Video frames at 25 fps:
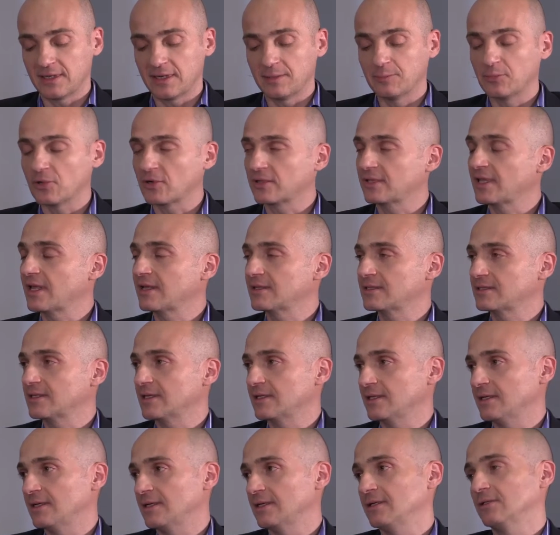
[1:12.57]
la
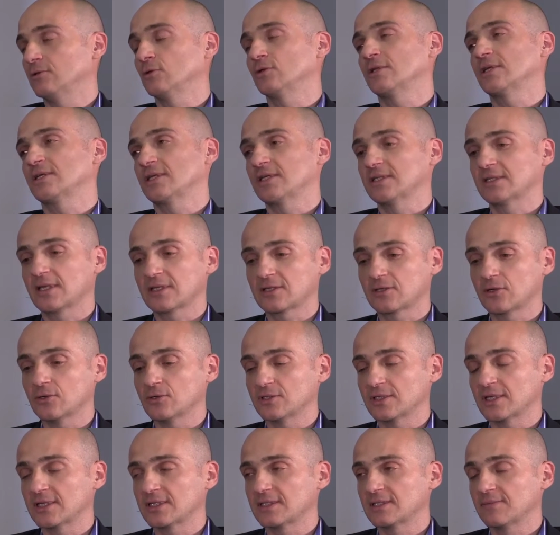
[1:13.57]
importancia de todas estas
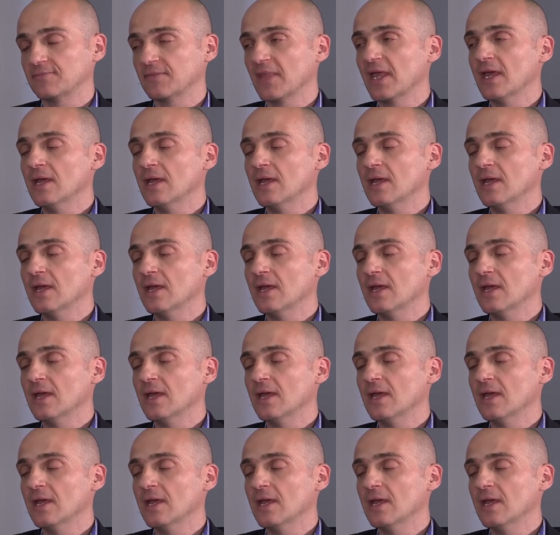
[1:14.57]
cosas.